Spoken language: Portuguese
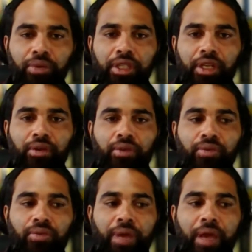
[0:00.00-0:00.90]

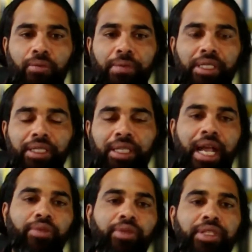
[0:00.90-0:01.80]
Então, é um
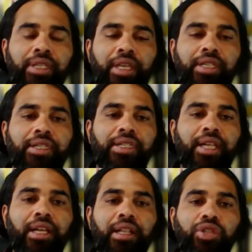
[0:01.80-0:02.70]
mestrado em Ciências da
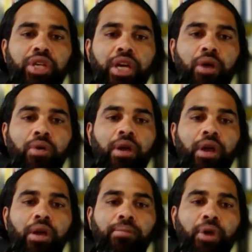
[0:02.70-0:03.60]
Religião,
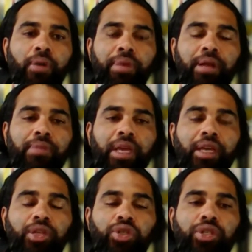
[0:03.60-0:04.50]

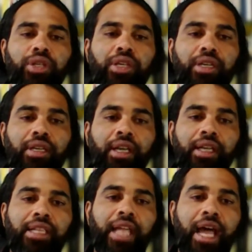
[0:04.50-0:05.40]
propriamente
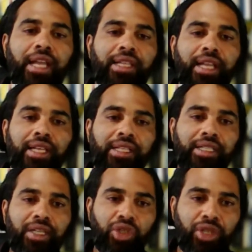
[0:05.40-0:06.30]
na área da
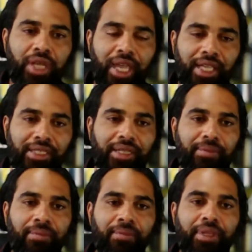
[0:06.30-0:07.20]

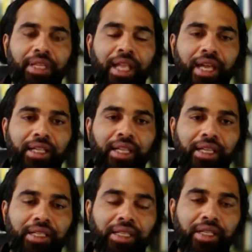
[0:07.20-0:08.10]
exegese, na área da
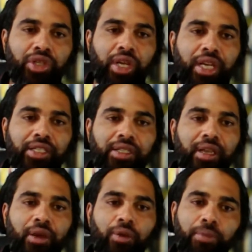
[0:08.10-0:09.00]
exegese,
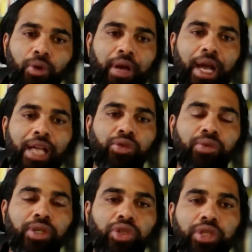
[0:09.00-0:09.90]
meu caso
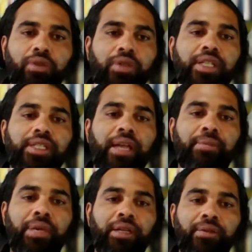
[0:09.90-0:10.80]
do Antigo
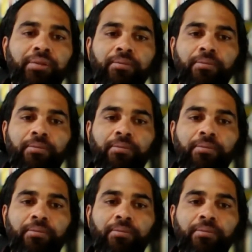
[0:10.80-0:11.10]
Testamento.